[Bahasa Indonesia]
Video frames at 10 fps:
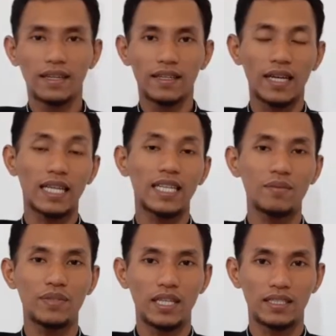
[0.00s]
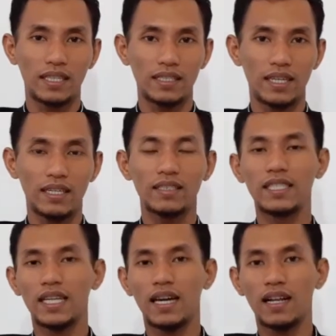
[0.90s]
Karena biasanya
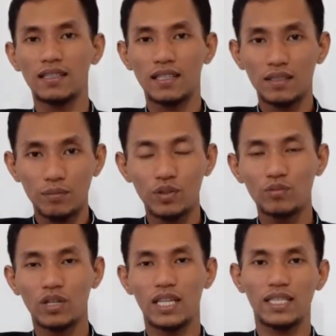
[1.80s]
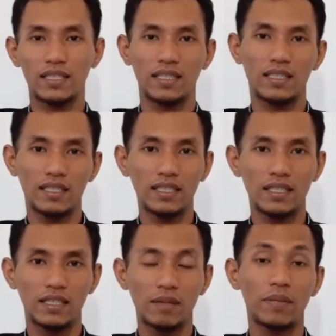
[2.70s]
jika hal tersebut mulai terjadi,
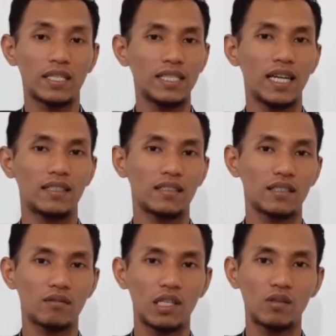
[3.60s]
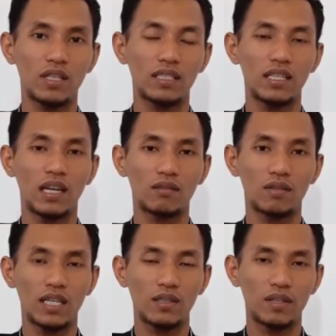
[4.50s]
pasti ada sesuatu yang
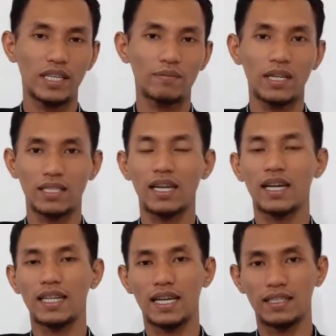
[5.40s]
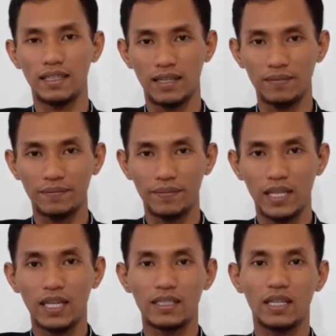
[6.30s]
dilakukan oleh pasangan Anda.
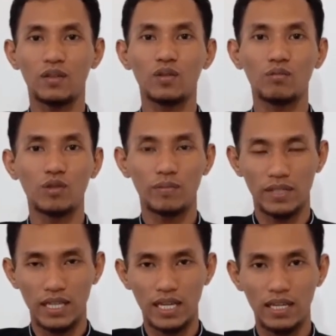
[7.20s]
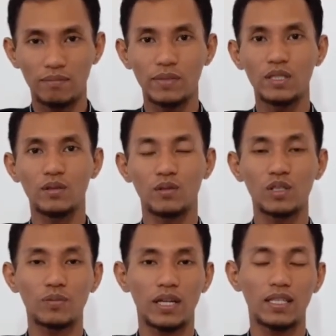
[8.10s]
Dan umumnya menjurus
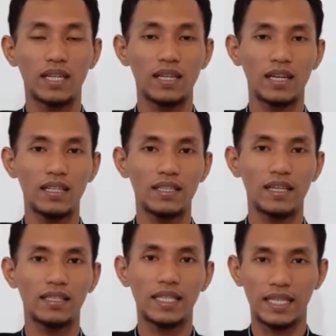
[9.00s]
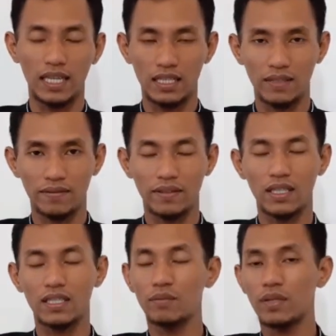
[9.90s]
pada hal yang negatif
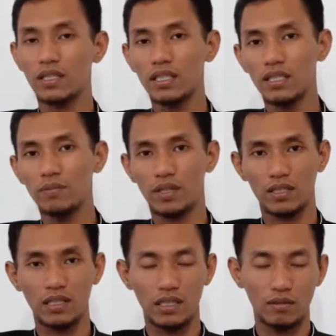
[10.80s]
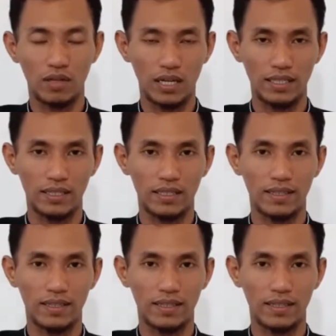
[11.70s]
seperti perselingkuhan.